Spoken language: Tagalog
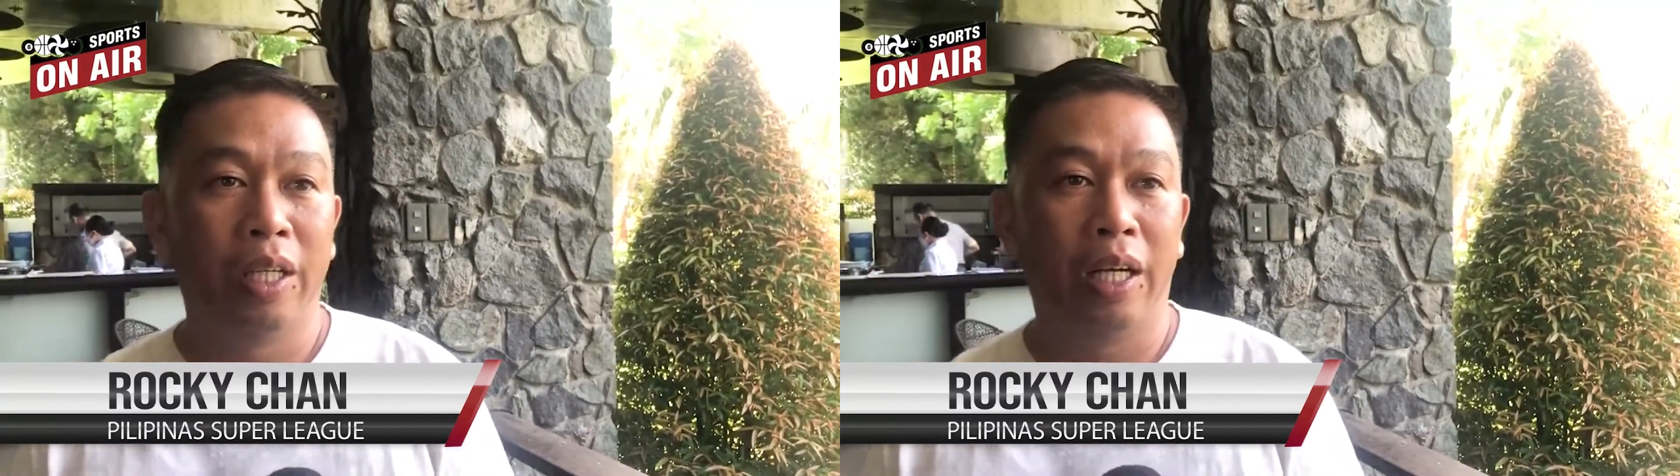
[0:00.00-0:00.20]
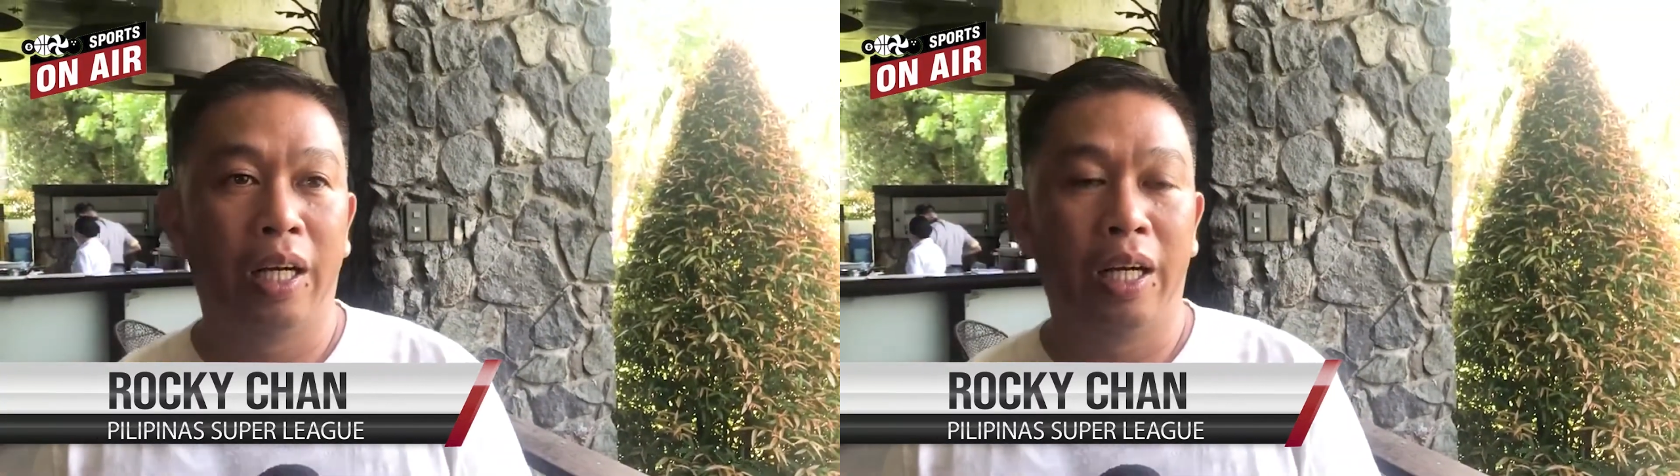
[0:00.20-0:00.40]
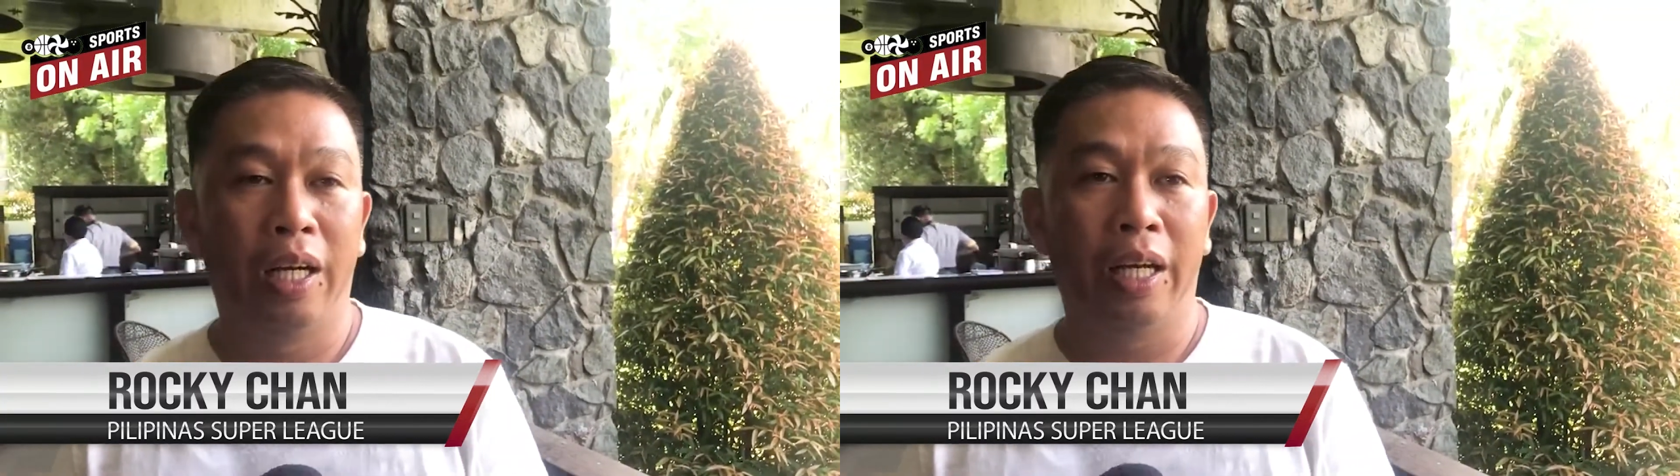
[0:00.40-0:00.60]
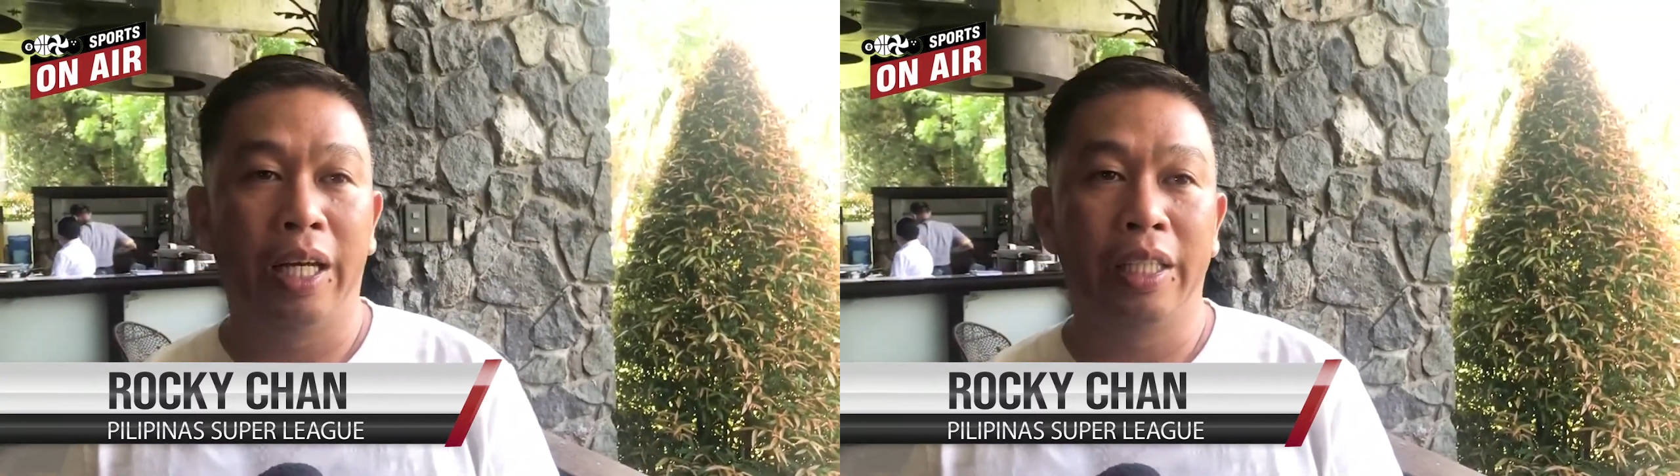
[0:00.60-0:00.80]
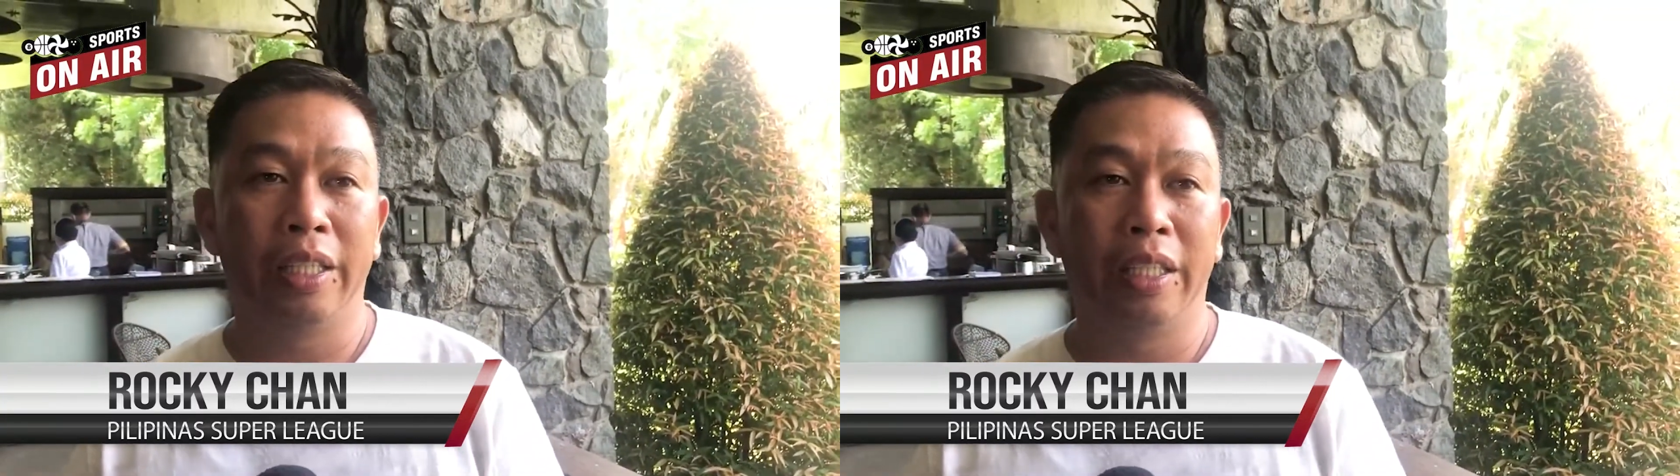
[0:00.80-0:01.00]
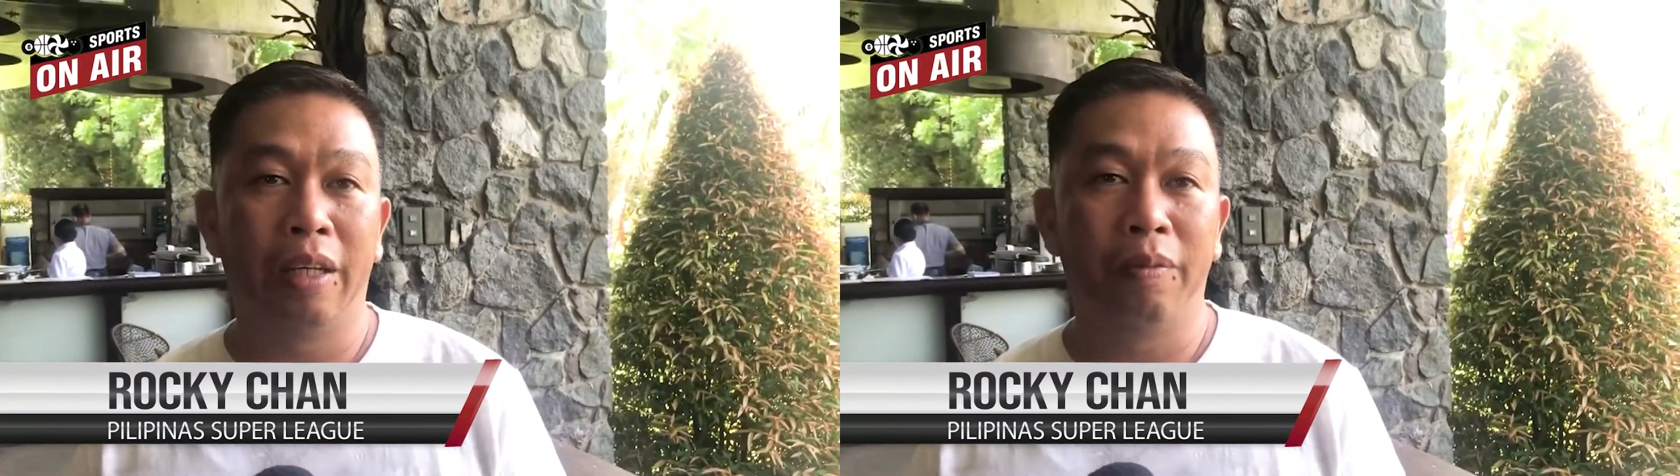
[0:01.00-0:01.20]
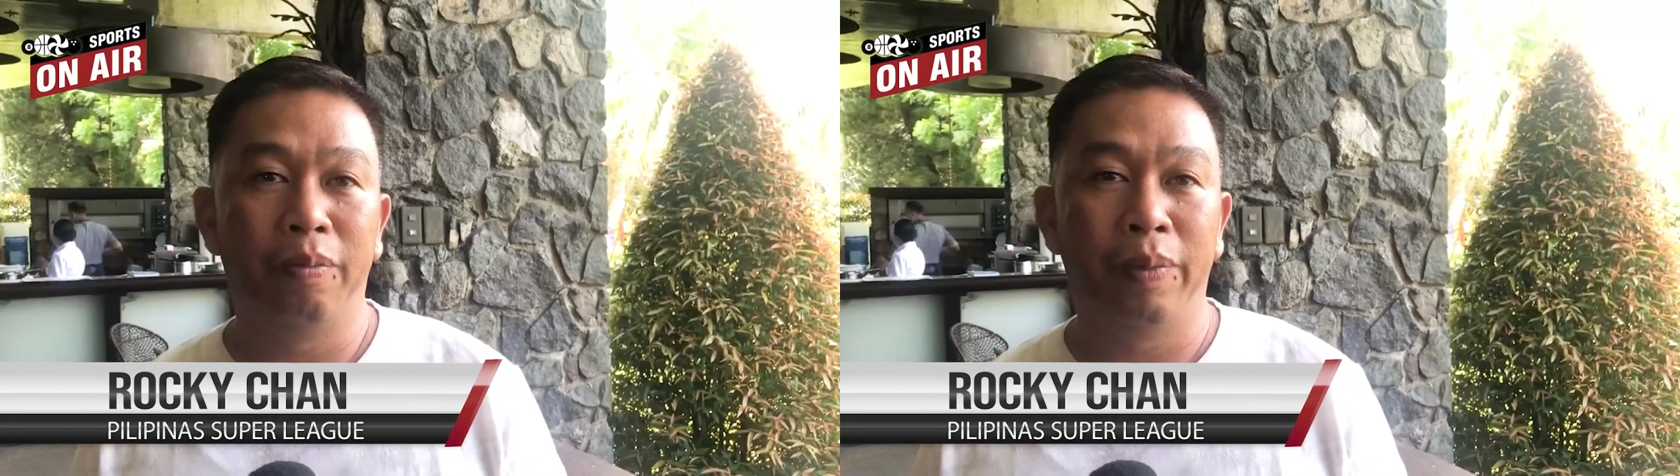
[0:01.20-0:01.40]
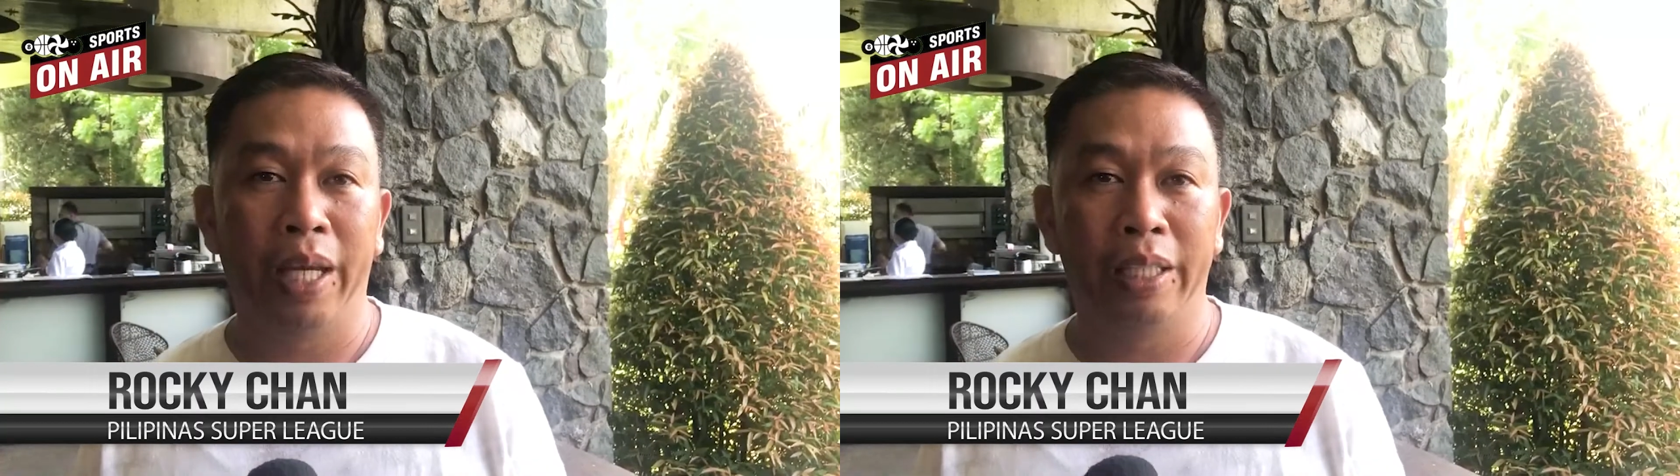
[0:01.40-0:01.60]
uh, and the
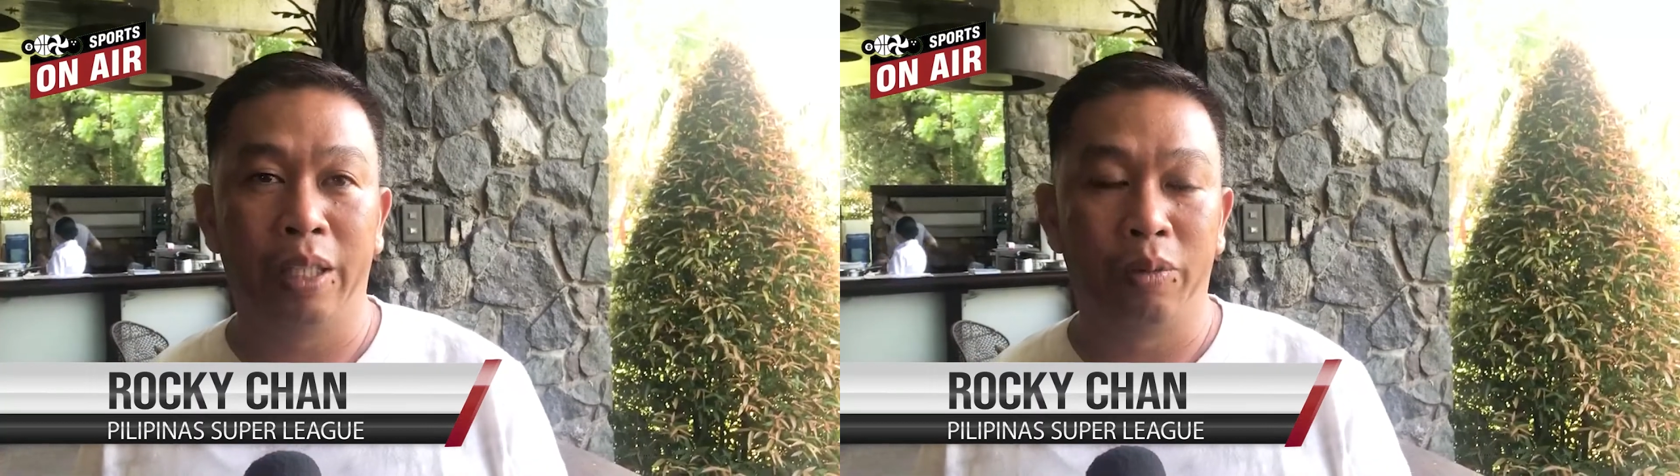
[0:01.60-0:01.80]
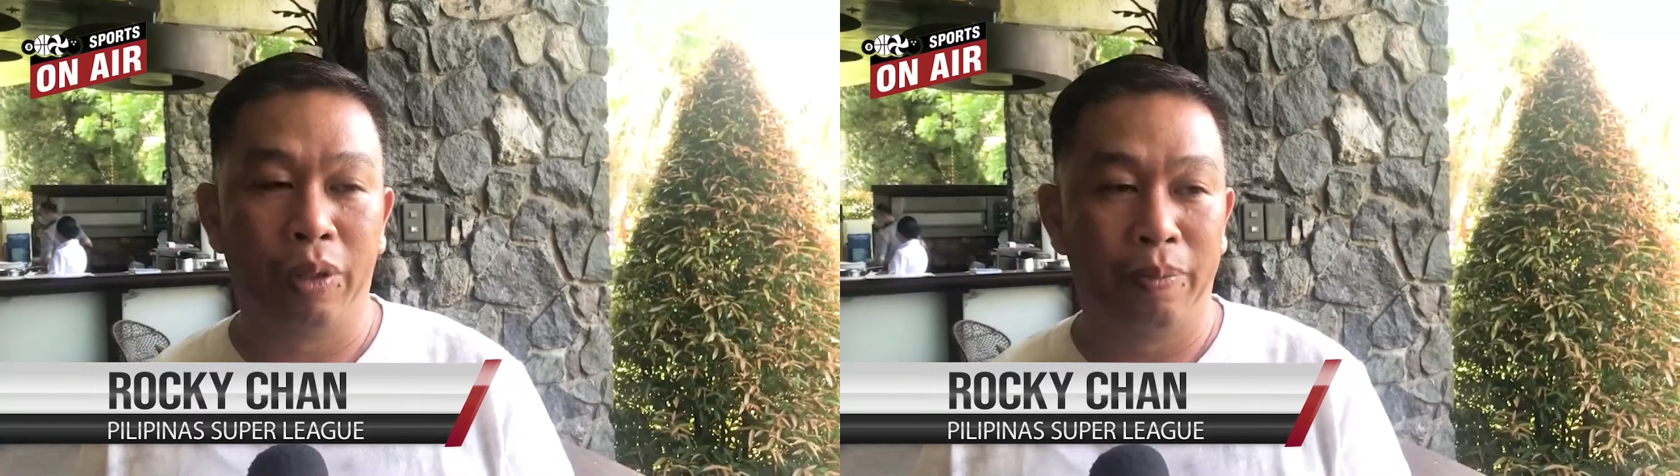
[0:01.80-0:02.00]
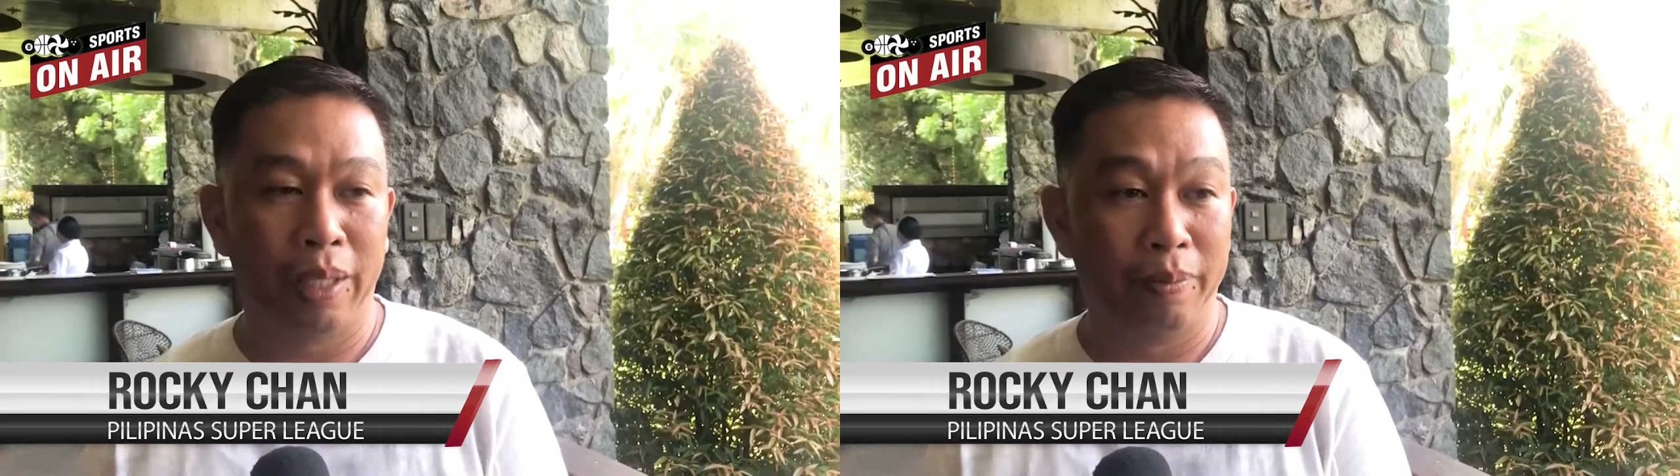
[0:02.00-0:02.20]
men and women